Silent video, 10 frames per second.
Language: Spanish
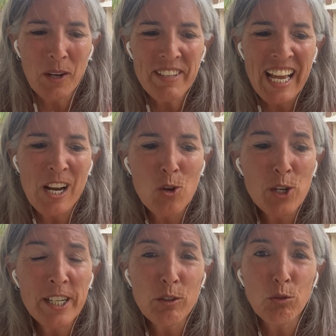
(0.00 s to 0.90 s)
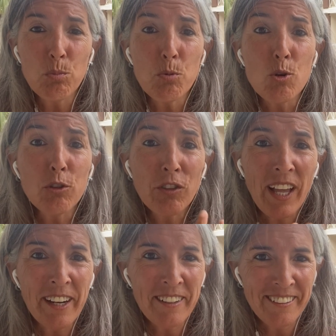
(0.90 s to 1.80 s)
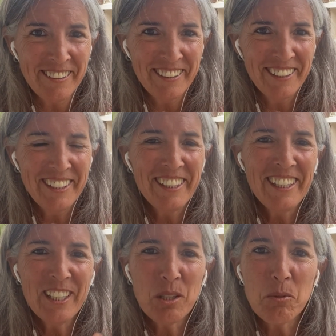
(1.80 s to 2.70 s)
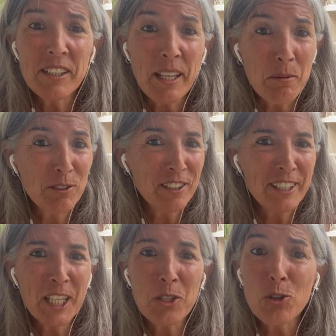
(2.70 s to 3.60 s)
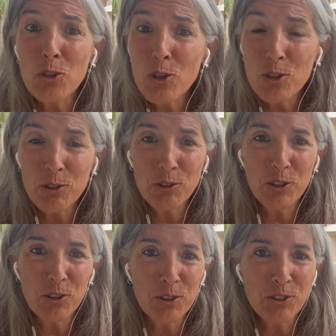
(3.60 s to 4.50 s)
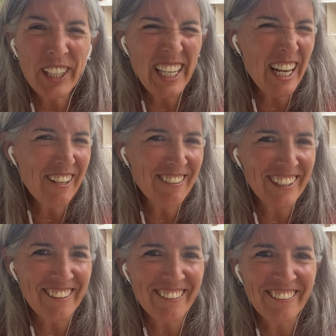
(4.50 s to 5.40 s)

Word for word: Había algo en su pulsar, como estamos sintiendo todos nosotros, que hay algo que no nos